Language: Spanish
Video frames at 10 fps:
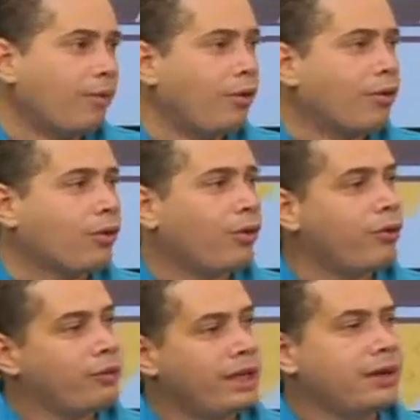por
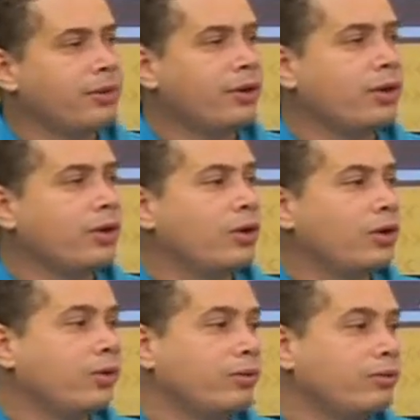lo mínimo
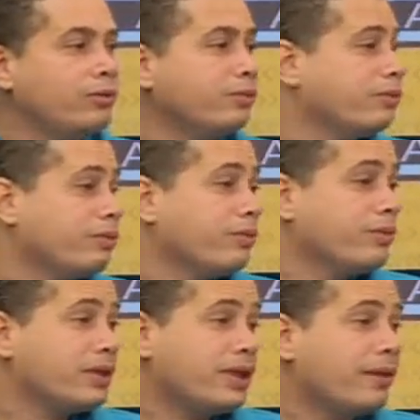un
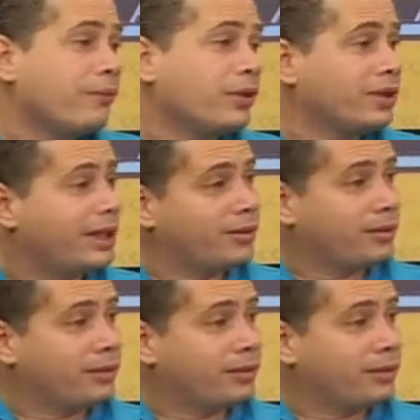100%.